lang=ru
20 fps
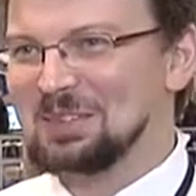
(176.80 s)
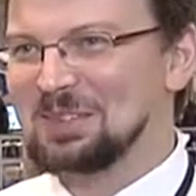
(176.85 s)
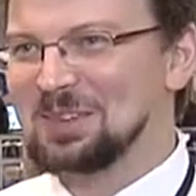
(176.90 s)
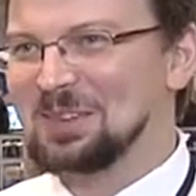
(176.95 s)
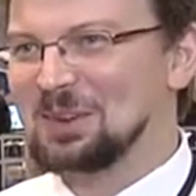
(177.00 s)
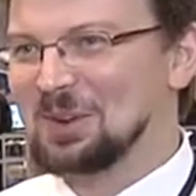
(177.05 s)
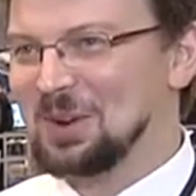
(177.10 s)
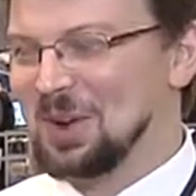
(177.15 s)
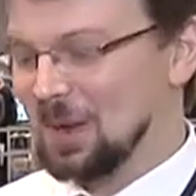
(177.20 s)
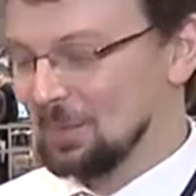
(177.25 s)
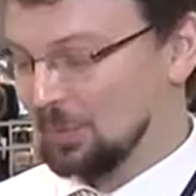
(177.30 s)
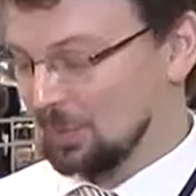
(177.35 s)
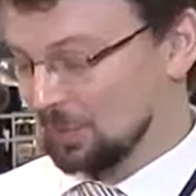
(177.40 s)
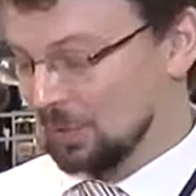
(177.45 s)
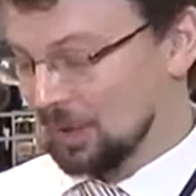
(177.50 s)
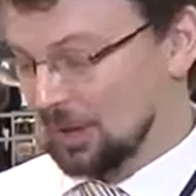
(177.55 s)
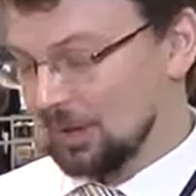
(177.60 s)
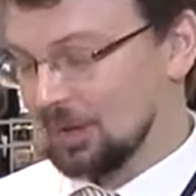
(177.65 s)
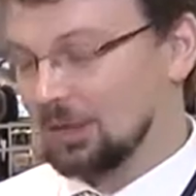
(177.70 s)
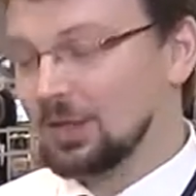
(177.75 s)

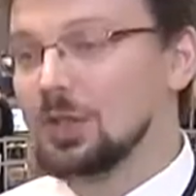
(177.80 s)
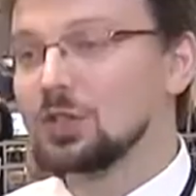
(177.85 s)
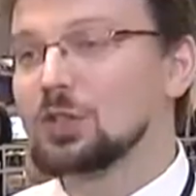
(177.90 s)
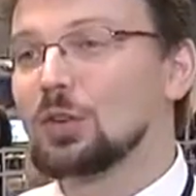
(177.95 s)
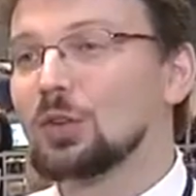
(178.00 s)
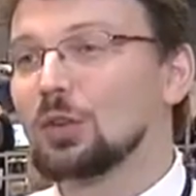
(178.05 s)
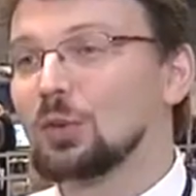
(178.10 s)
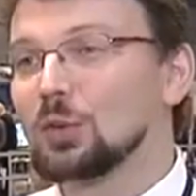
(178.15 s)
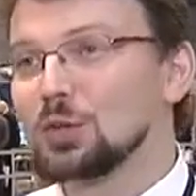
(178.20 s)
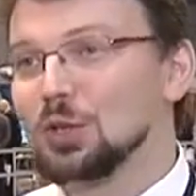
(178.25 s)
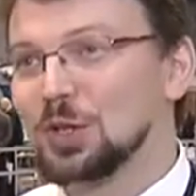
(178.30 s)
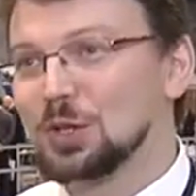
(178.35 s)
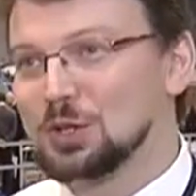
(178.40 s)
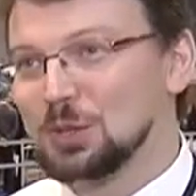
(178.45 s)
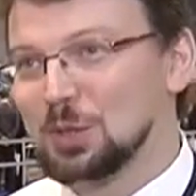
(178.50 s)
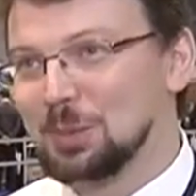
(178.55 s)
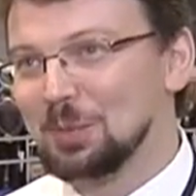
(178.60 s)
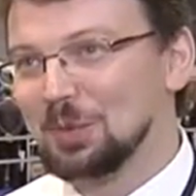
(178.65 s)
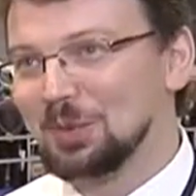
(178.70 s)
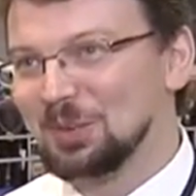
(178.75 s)
видеокамеру и даже слушает,
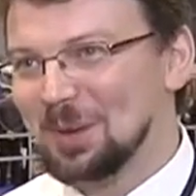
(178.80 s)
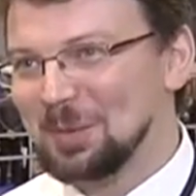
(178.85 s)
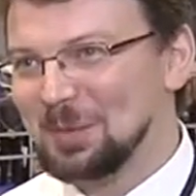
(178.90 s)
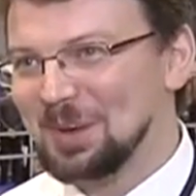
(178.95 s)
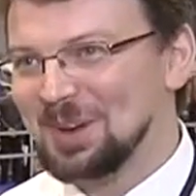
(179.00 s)
что мы с вами